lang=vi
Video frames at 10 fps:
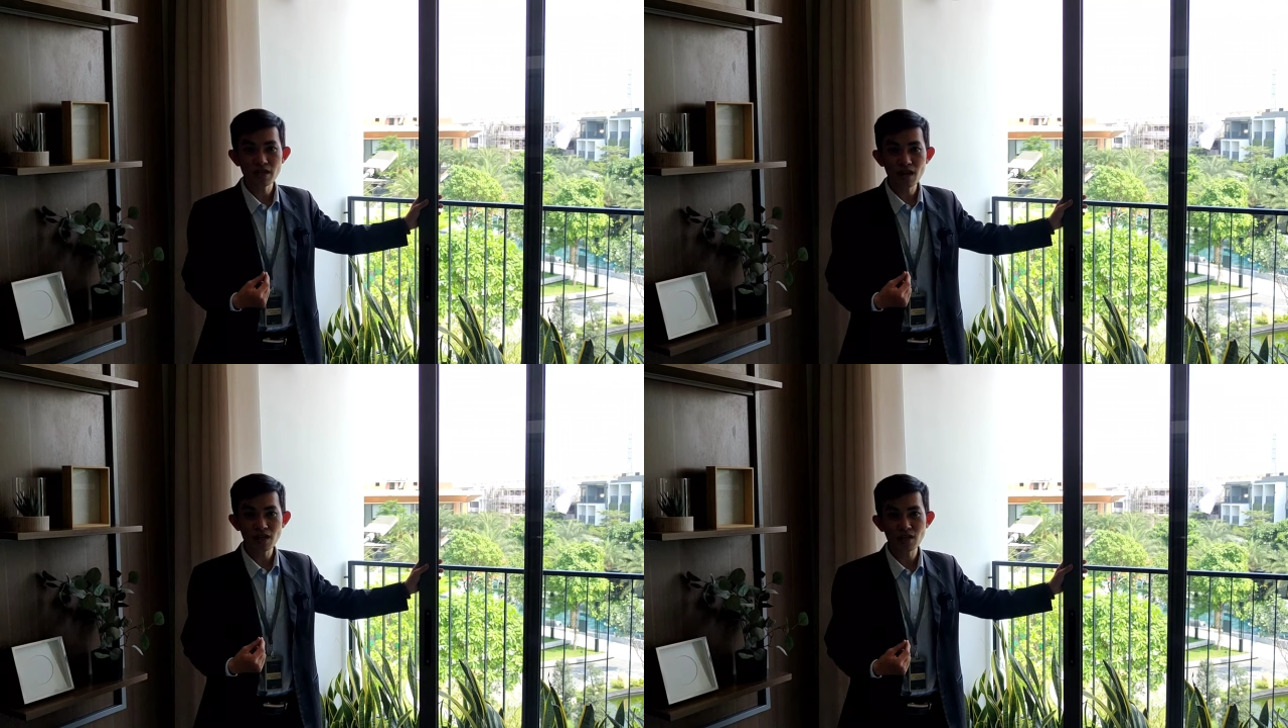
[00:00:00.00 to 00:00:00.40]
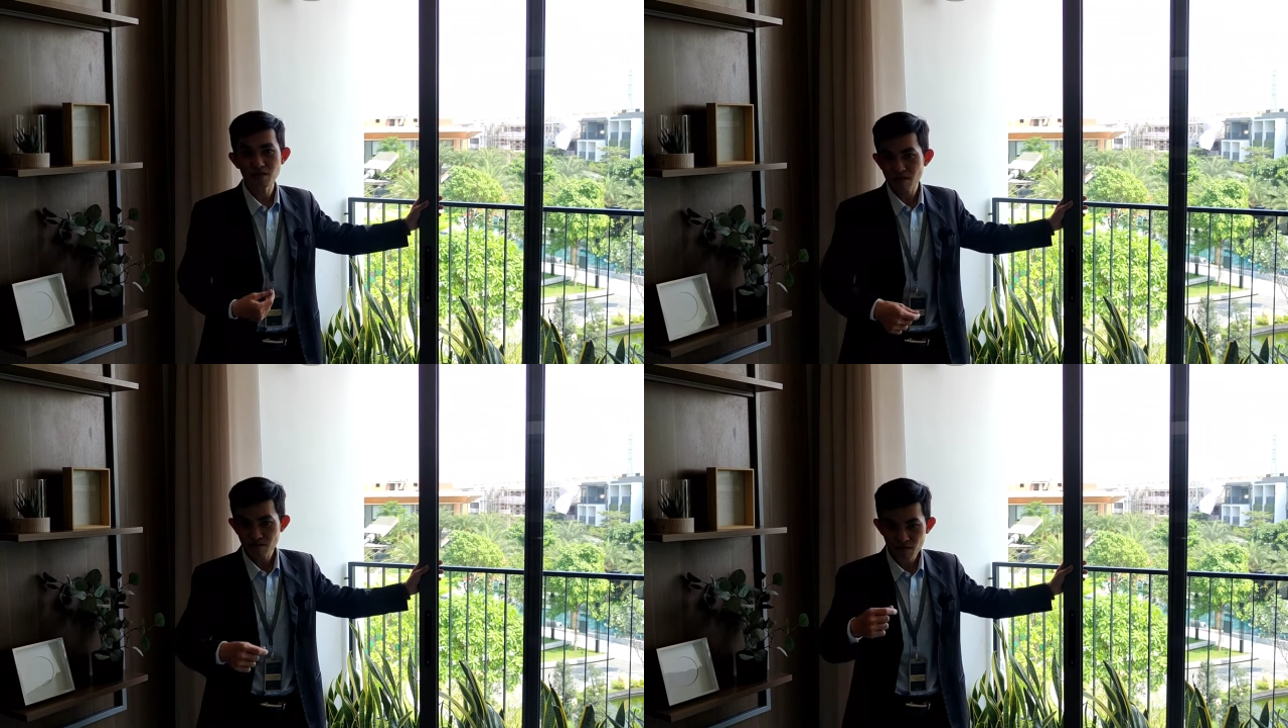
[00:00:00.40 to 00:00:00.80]
xử lý hết
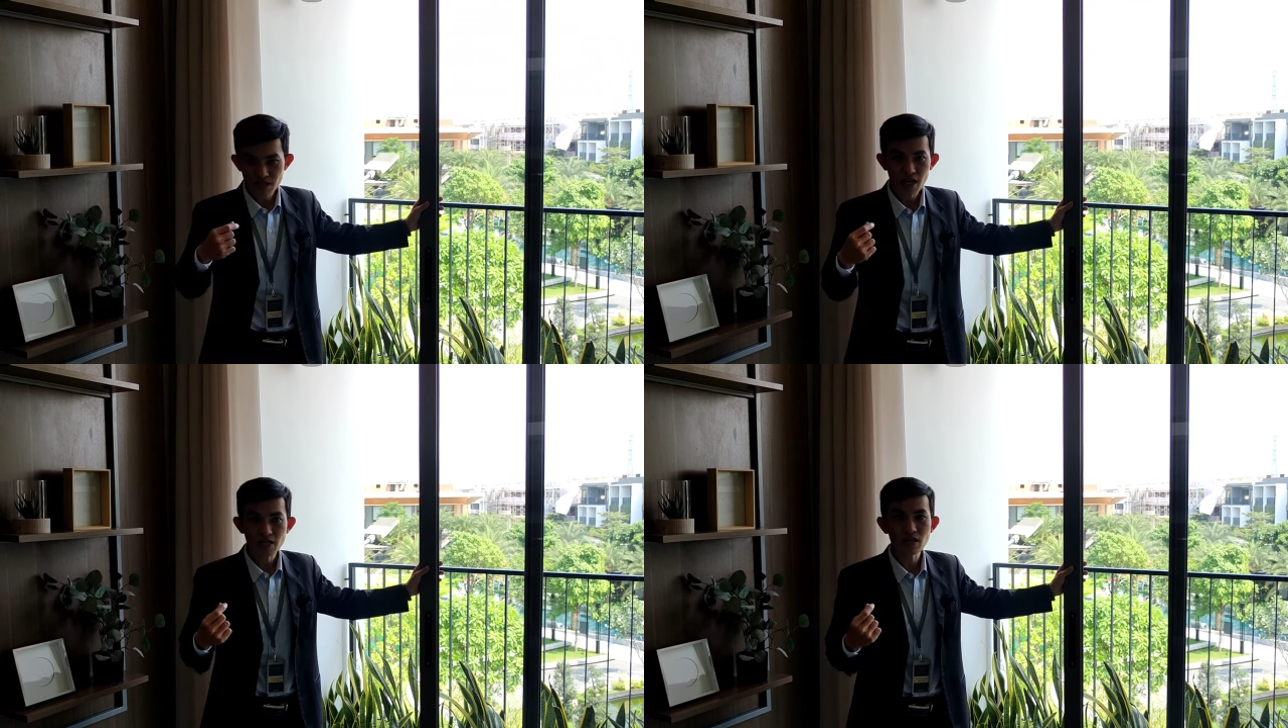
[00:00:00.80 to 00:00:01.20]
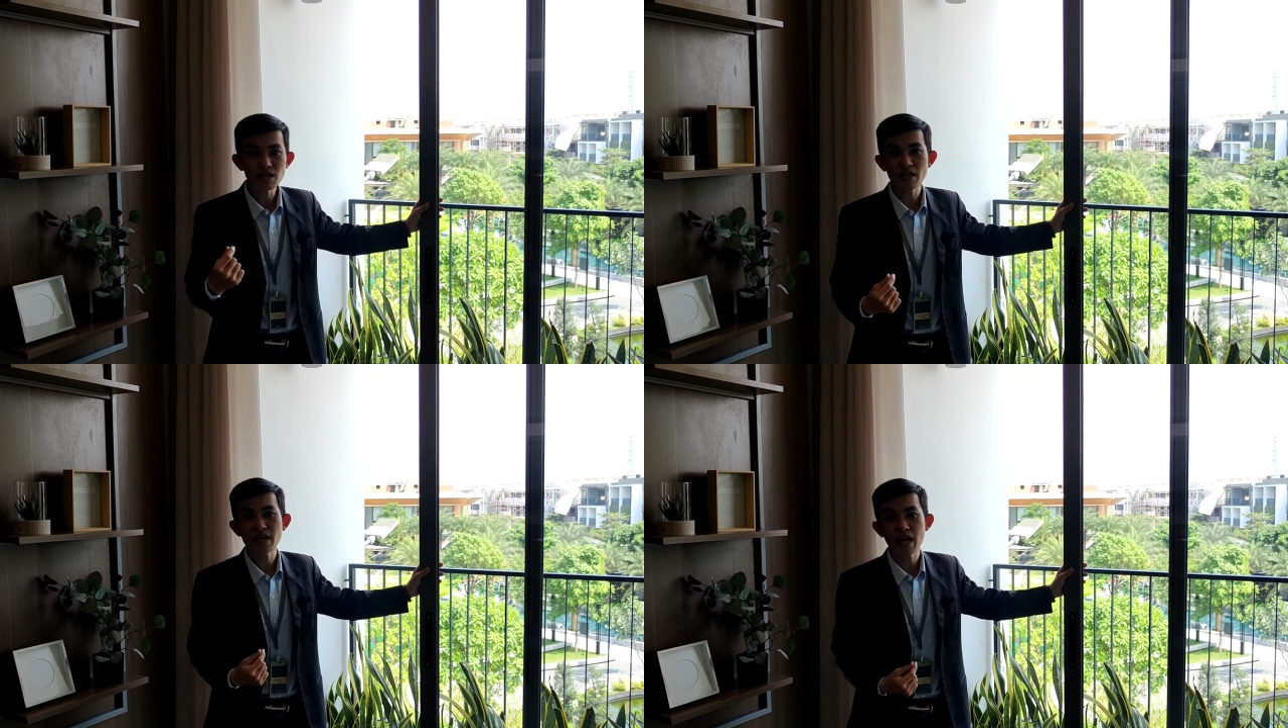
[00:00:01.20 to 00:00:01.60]
á mình về
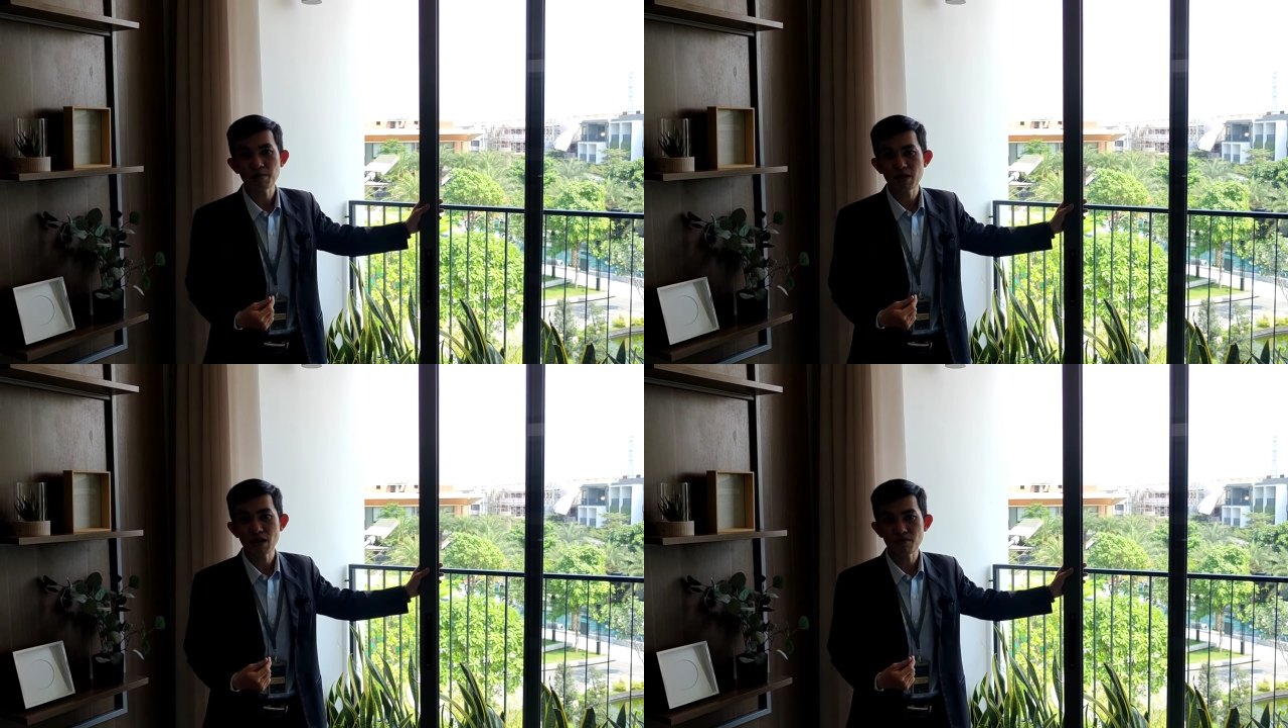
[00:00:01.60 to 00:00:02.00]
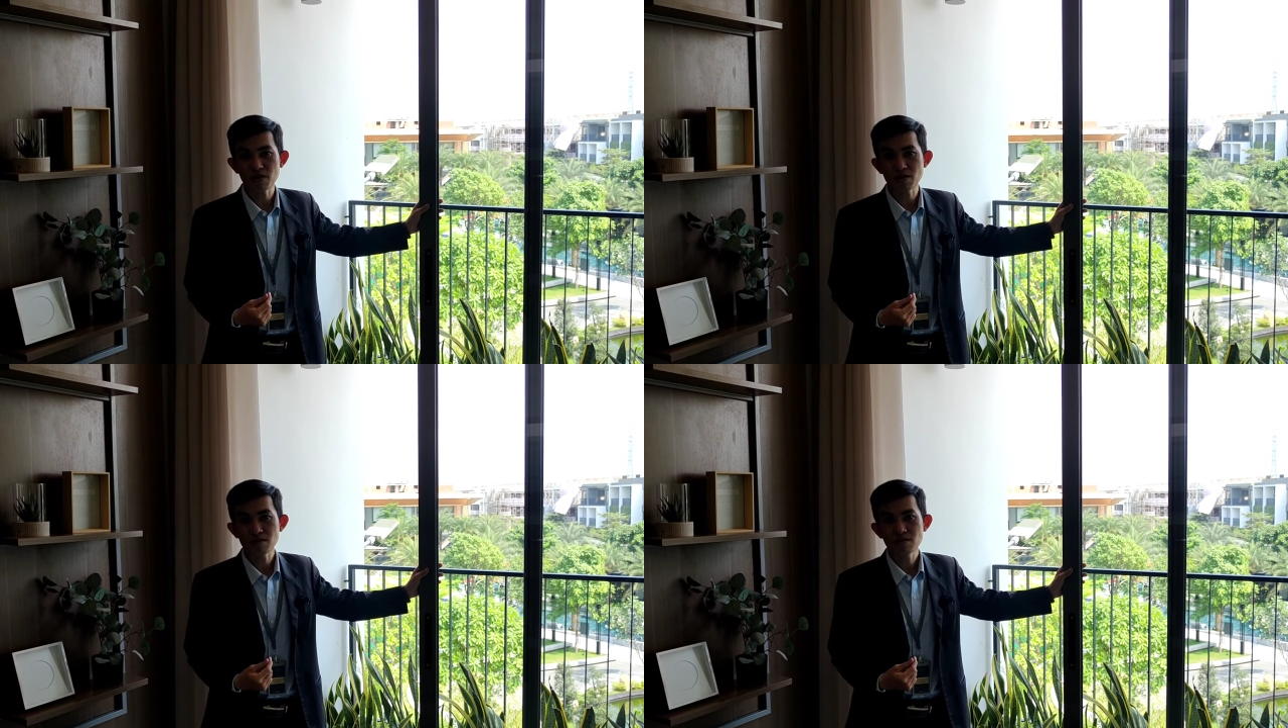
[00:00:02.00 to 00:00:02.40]
tính căn nhà mình làm
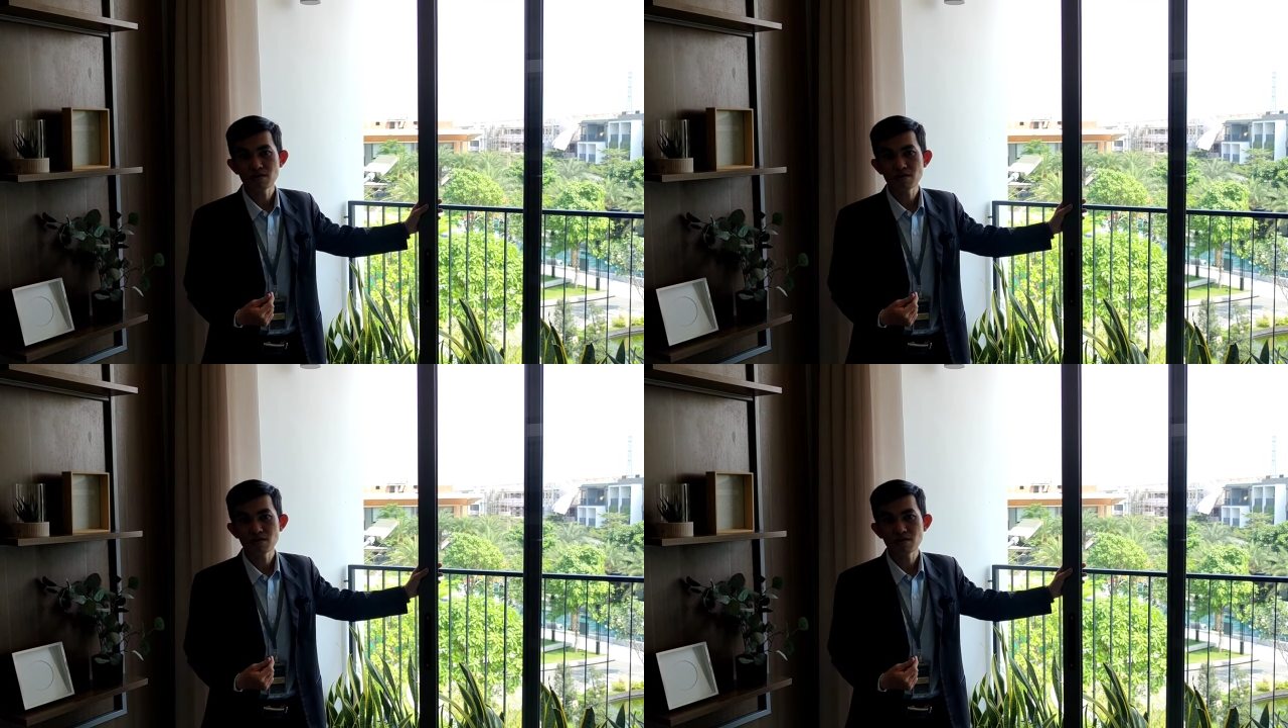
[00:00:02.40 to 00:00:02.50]
việc